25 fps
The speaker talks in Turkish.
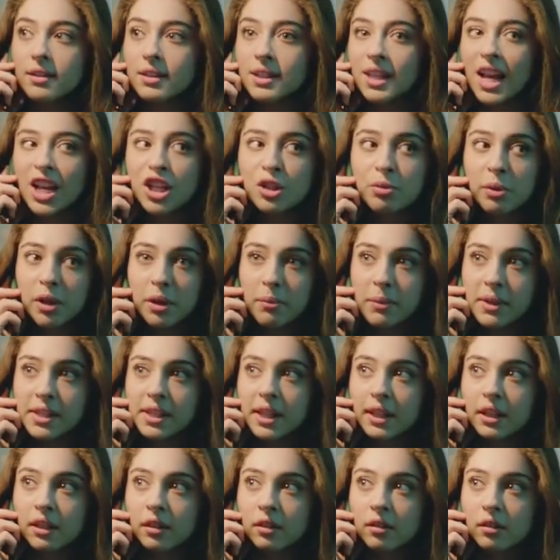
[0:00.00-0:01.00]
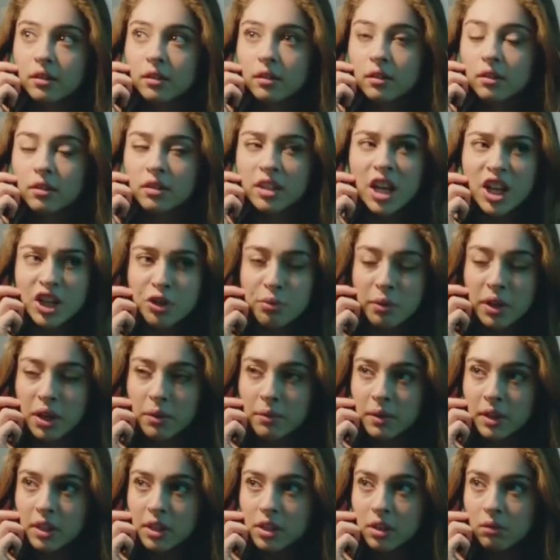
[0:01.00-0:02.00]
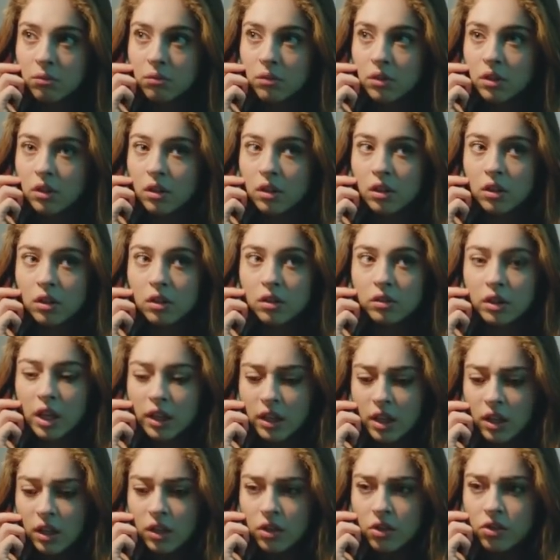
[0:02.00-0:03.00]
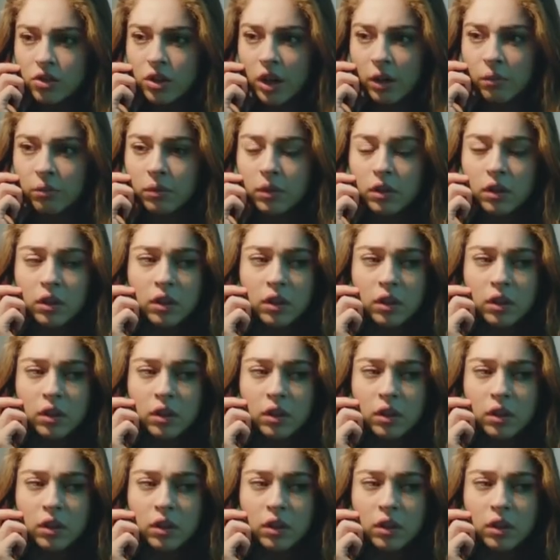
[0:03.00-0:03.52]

Saçmalama Selin. Saçmalama kızım. Ne takılacağım?